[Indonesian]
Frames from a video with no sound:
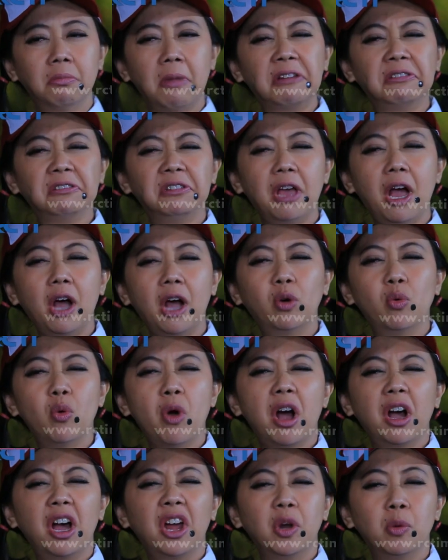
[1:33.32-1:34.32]
Pasti aku
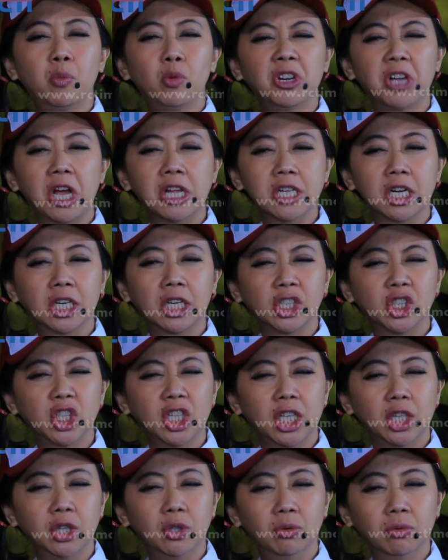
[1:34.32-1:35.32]
akan nemuin gajah kecil
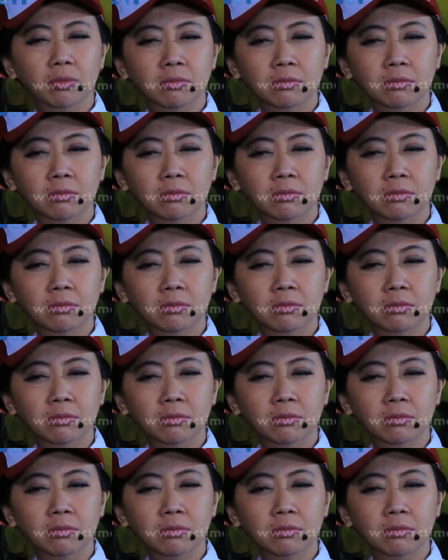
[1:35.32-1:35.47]
itu.